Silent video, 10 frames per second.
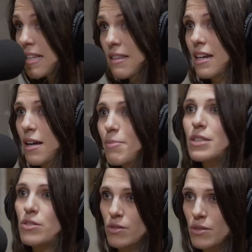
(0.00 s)
decirle a
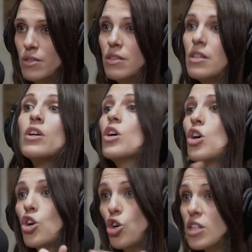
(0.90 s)
Pato.
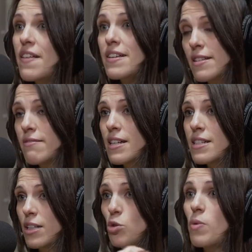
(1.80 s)
Cosa distinta es
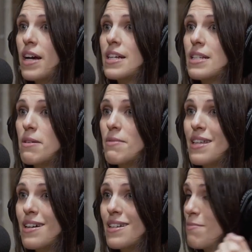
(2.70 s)
que tú vengas a mí y me
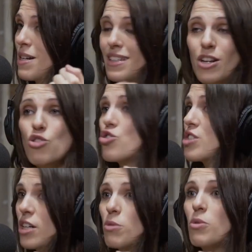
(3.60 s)
digas, Marta, no
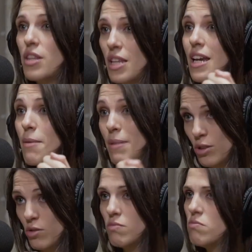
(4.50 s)
sé cómo decirle a
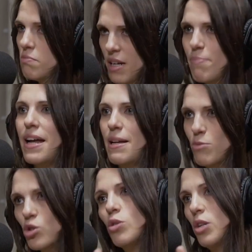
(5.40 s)
Pato. Ah.
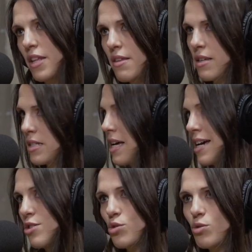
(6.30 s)
Preparemos cómo le dices.
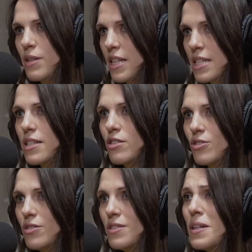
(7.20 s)
Eso es súper
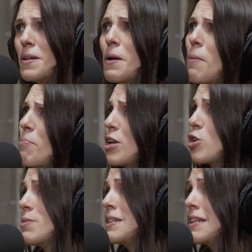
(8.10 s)
distinto. Pero
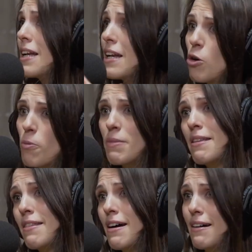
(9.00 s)
comentar en la
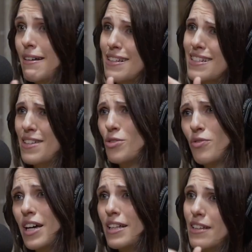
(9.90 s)
comida que es que tú
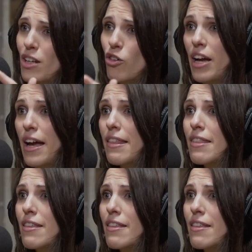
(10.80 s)
fíjate lo que